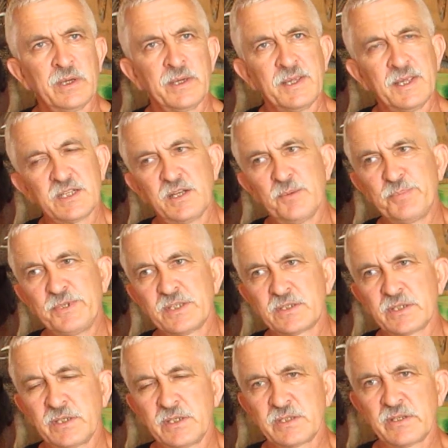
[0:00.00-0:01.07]
Если
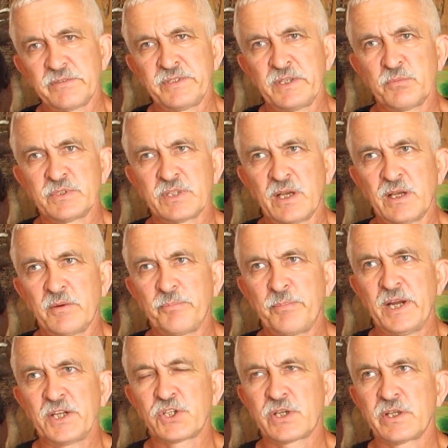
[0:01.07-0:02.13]
птица не совсем
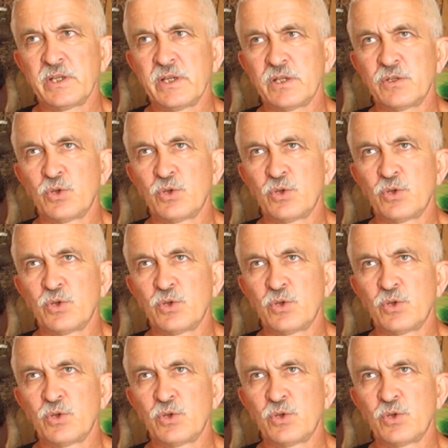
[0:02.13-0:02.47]
запачканная,